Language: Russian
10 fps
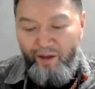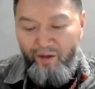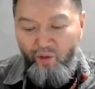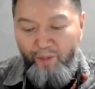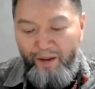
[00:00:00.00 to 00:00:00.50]

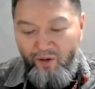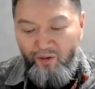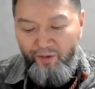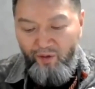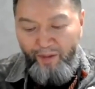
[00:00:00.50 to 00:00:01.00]

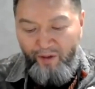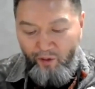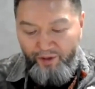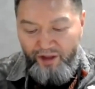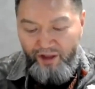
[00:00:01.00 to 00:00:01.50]
упаков,
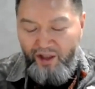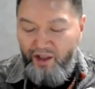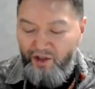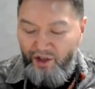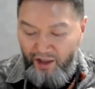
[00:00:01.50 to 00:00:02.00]
упаковочные
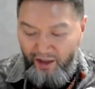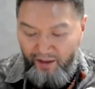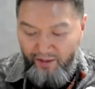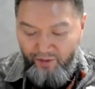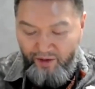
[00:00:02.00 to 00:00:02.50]

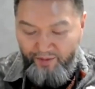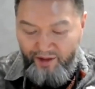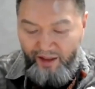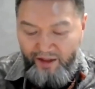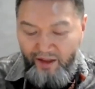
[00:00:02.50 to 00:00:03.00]
решения, будем
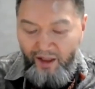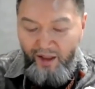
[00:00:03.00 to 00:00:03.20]
сдать.